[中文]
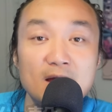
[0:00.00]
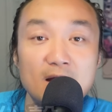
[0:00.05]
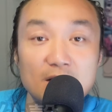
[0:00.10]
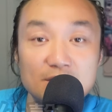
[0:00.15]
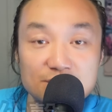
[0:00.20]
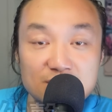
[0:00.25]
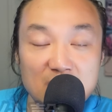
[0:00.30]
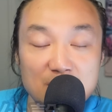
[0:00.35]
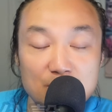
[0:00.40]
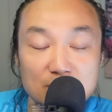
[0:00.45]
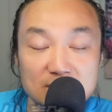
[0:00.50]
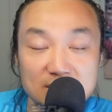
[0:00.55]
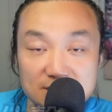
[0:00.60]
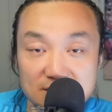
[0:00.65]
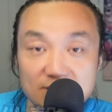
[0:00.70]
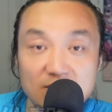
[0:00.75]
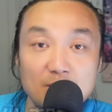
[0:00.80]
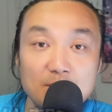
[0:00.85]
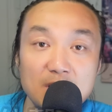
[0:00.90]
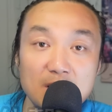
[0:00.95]
而新加坡在
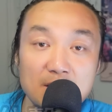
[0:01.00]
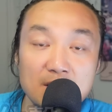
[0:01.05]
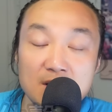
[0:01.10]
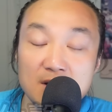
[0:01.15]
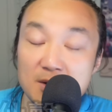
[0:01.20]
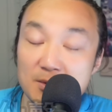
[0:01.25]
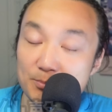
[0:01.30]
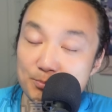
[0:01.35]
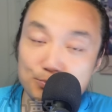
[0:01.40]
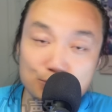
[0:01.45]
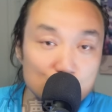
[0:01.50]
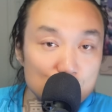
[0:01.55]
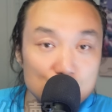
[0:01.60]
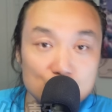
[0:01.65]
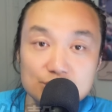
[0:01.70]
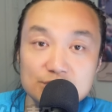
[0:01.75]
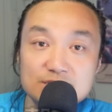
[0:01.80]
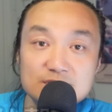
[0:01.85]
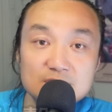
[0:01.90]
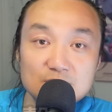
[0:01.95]
这方面不
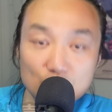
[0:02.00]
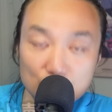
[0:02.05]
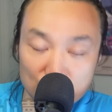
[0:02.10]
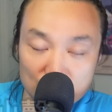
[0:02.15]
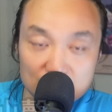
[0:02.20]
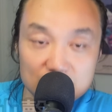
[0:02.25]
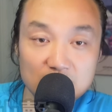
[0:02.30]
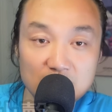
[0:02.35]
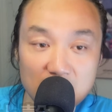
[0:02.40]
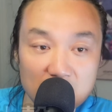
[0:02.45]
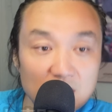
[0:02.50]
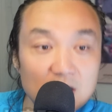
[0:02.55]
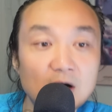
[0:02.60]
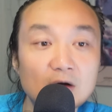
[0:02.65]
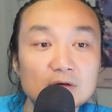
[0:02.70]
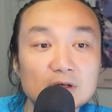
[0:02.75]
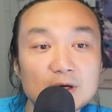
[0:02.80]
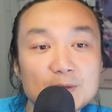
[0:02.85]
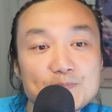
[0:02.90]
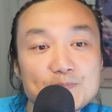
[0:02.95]
姑息，我觉得是很好的。